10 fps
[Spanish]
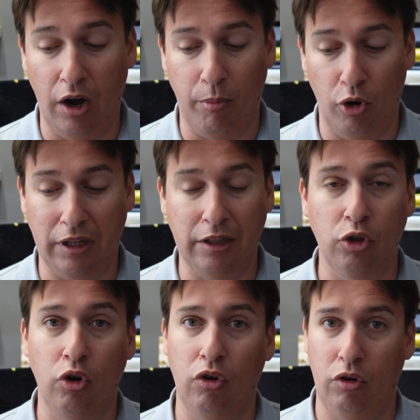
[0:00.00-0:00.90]
ahora. Por lo
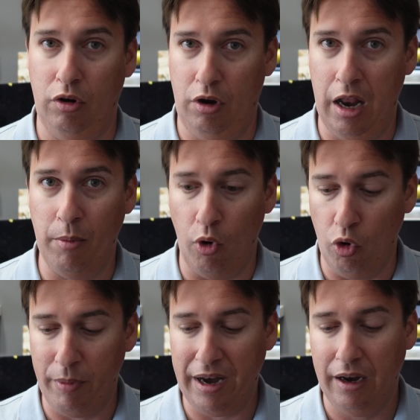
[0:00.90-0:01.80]
tanto, el
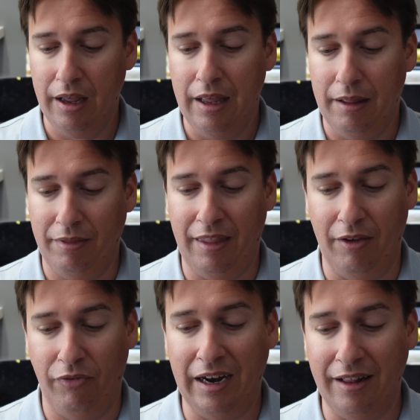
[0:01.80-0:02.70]
volumen
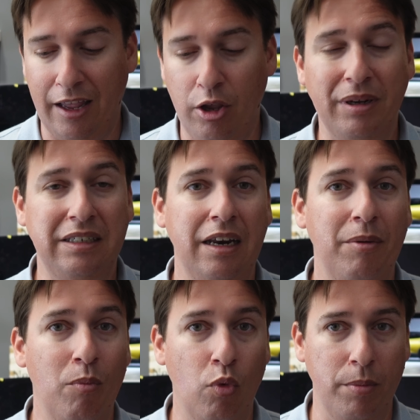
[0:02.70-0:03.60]
de final de año va a ser
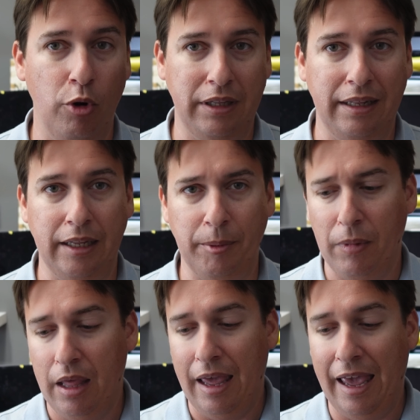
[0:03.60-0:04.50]
muy importante.
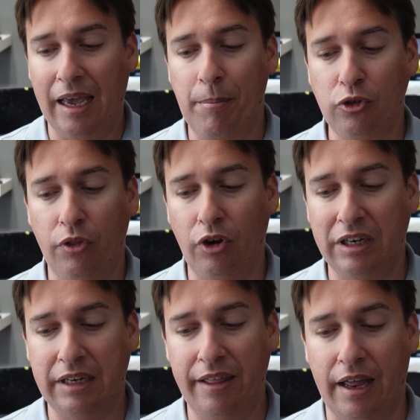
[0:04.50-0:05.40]
¿En qué
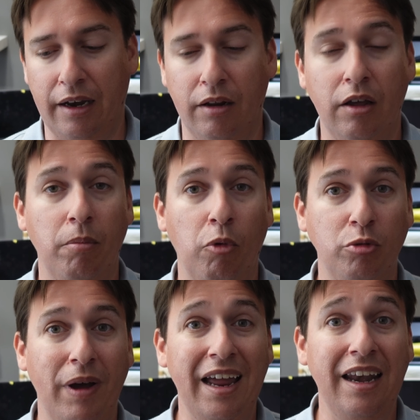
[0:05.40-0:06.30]
posiciones quedan?
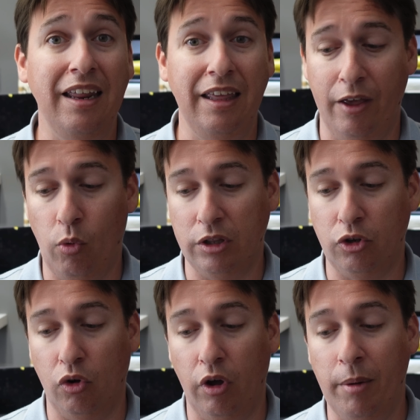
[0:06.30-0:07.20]
Volkswagen
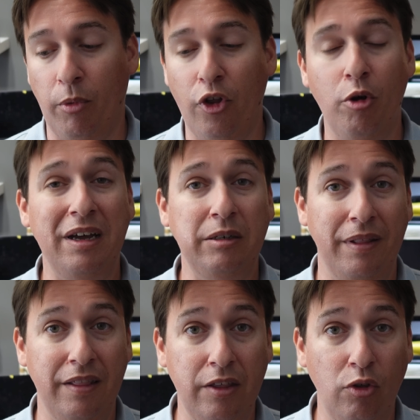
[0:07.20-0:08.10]
ID4, el modelo más
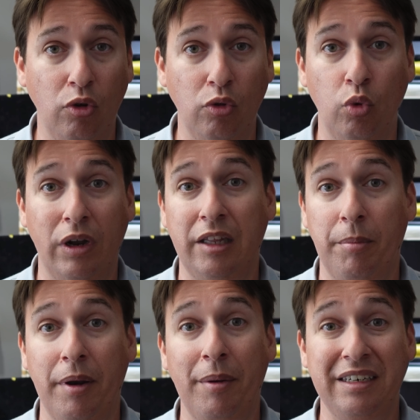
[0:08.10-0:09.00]
vendido durante el
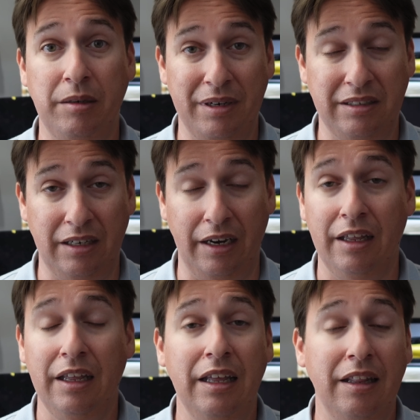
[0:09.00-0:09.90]
primer semestre
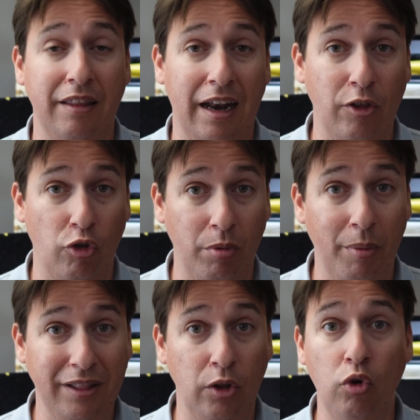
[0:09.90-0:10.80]
del año
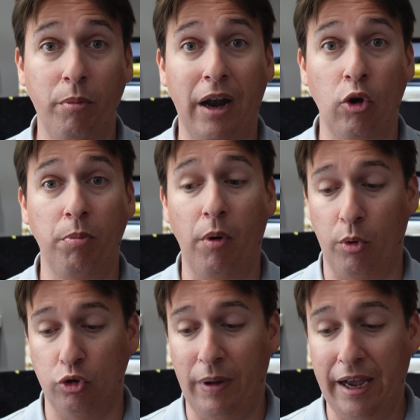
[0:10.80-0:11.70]
2021 para el grupo
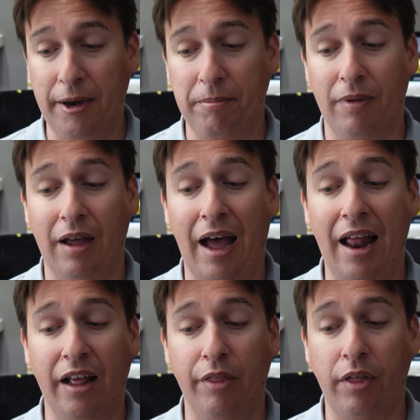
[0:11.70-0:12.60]
Volkswagen ha
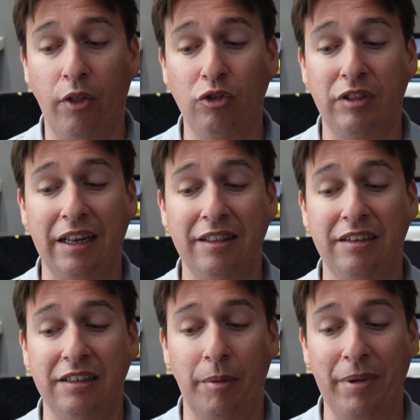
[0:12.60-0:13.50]
alcanzado
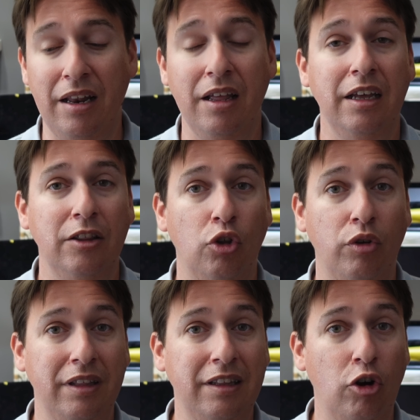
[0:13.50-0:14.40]

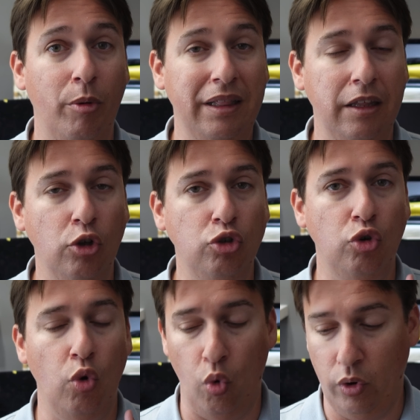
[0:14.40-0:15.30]
37.292
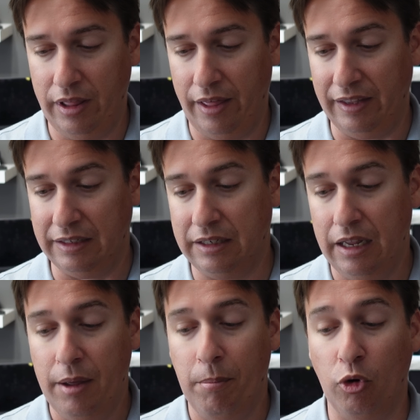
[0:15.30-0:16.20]
unidades.
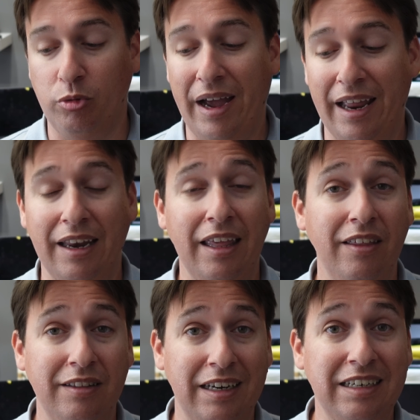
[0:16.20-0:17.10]
Volkswagen
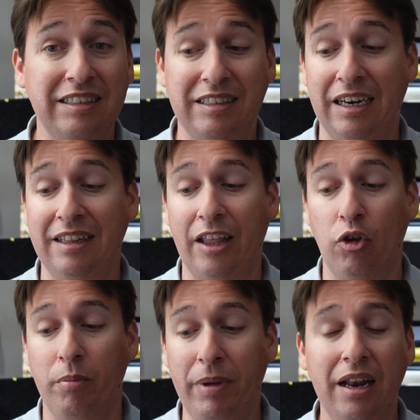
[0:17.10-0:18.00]
ID3
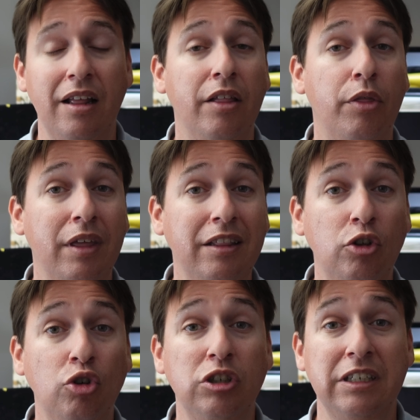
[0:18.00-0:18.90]

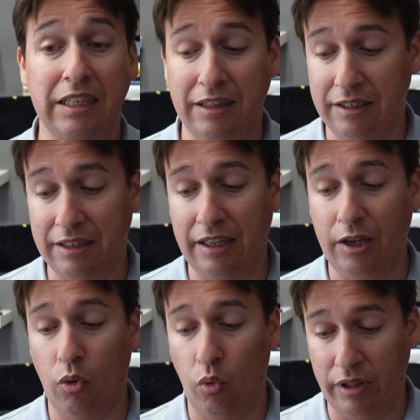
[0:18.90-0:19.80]

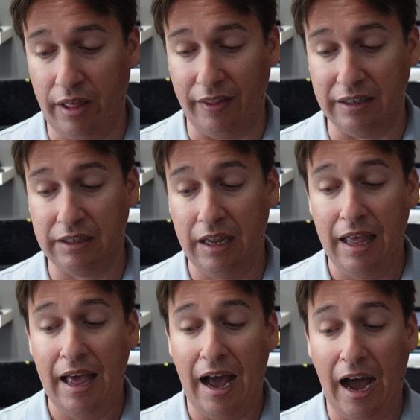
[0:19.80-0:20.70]
31.177 unidades.
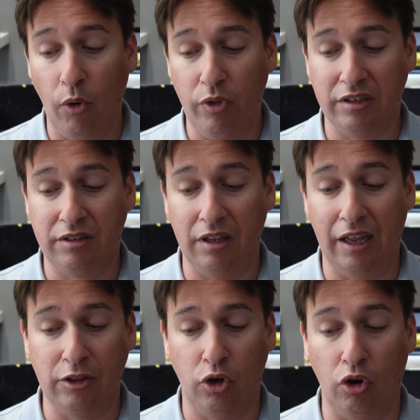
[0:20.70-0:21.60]
Audi
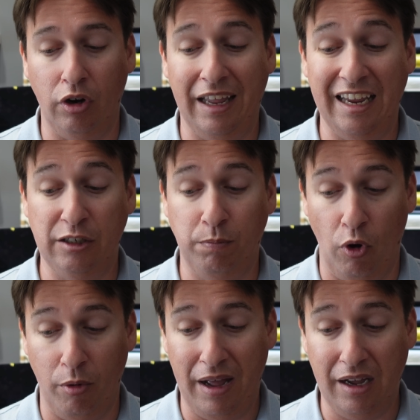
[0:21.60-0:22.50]
e-tron
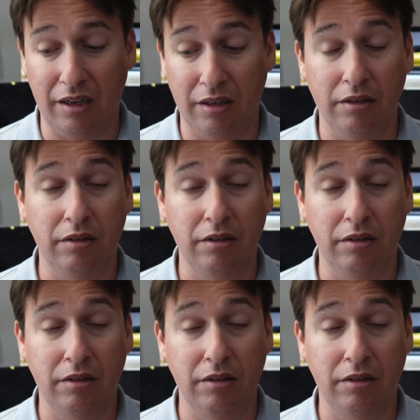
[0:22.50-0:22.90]
Sportback,